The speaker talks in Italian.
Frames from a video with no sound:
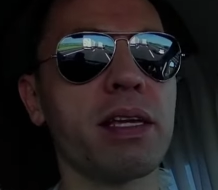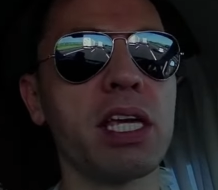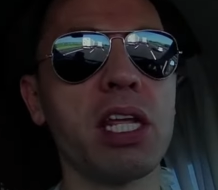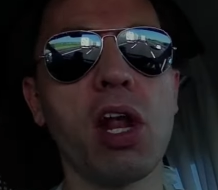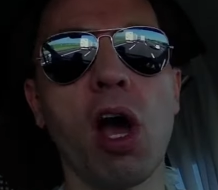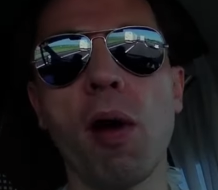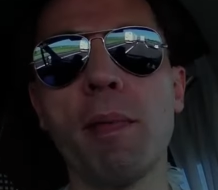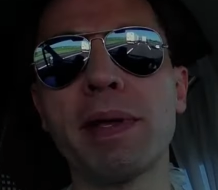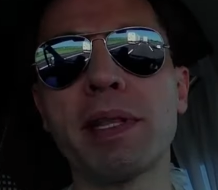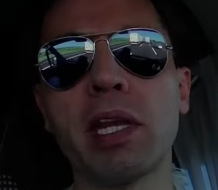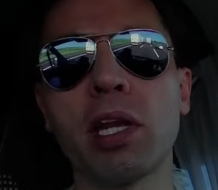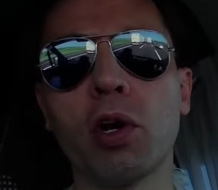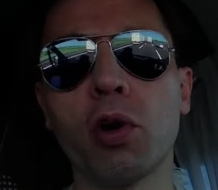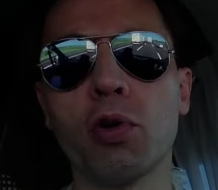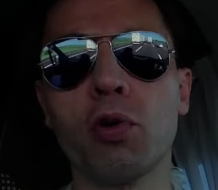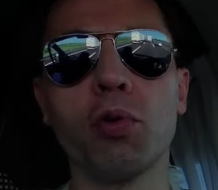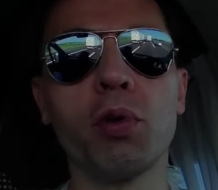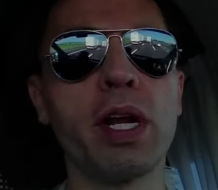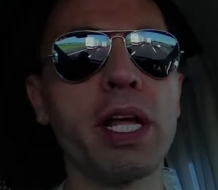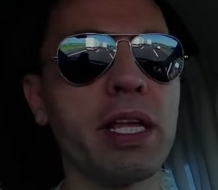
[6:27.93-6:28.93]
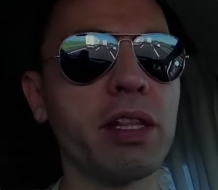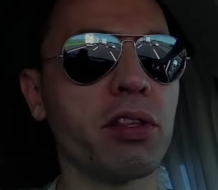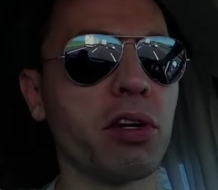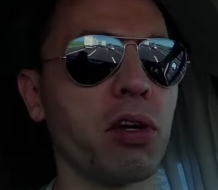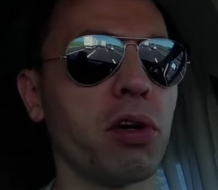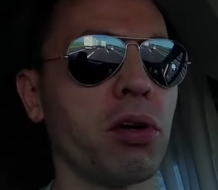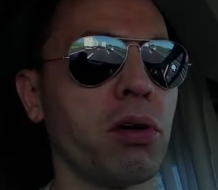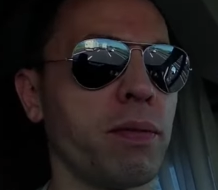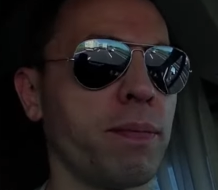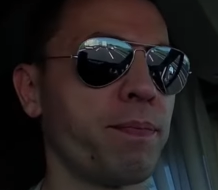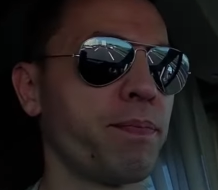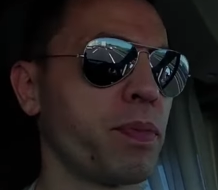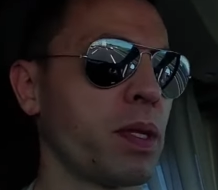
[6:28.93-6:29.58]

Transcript: km con un litro.